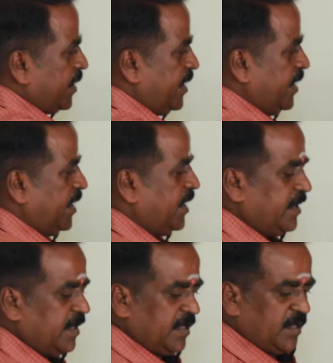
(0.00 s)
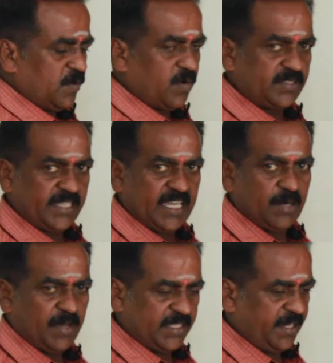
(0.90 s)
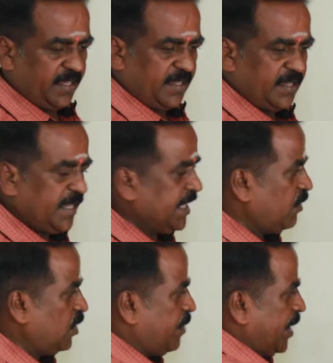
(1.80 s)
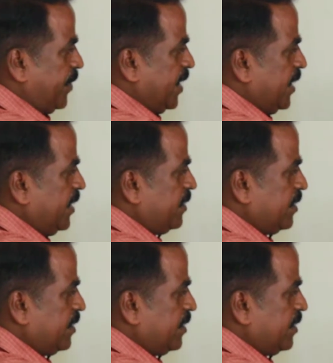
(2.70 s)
கீழே ஒரு செங்கல் மாதிரி ஏதாவது ஒன்று பரப்பிடுங்க